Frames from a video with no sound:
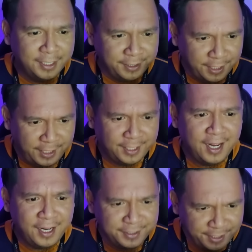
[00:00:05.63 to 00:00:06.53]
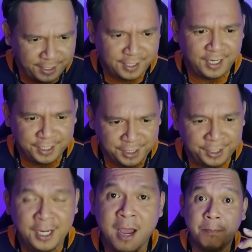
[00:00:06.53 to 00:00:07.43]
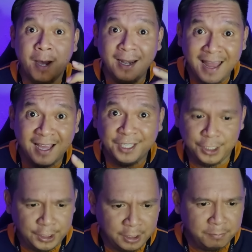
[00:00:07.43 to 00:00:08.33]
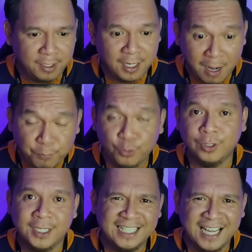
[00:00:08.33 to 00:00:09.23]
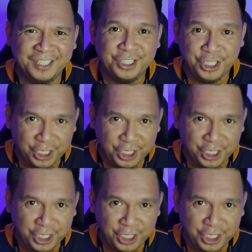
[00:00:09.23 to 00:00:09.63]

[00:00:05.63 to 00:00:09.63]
daerah-daerah ini malah ingin bergabung dengan